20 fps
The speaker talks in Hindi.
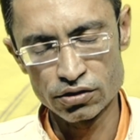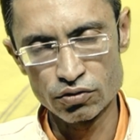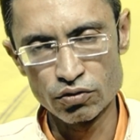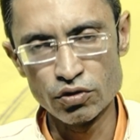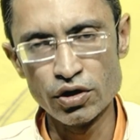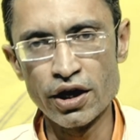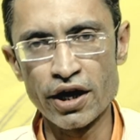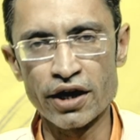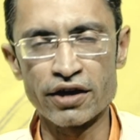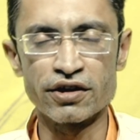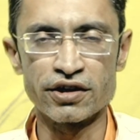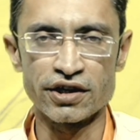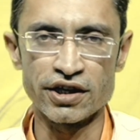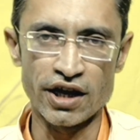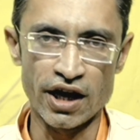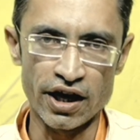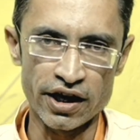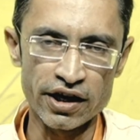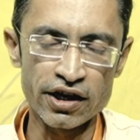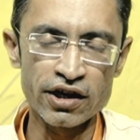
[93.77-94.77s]
उल्लेख
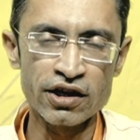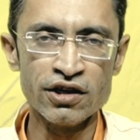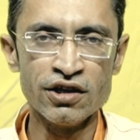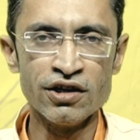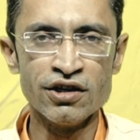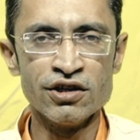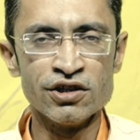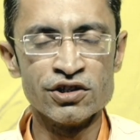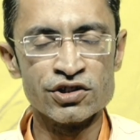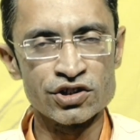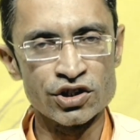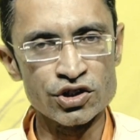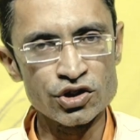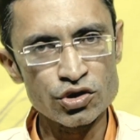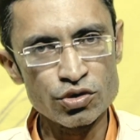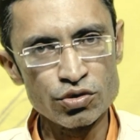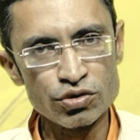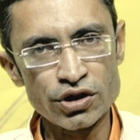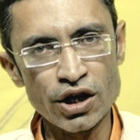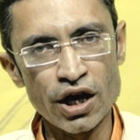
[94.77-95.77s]
किया है
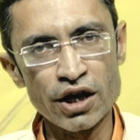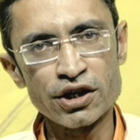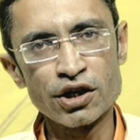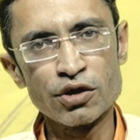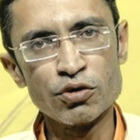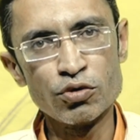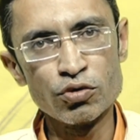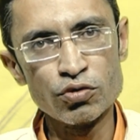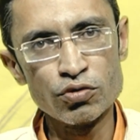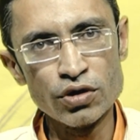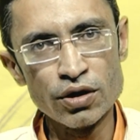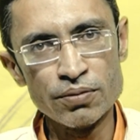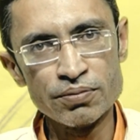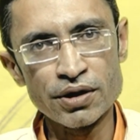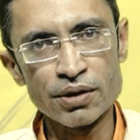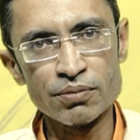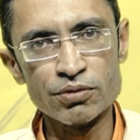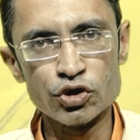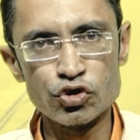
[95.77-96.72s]
संस्कृत आर्य गुरुकुलम के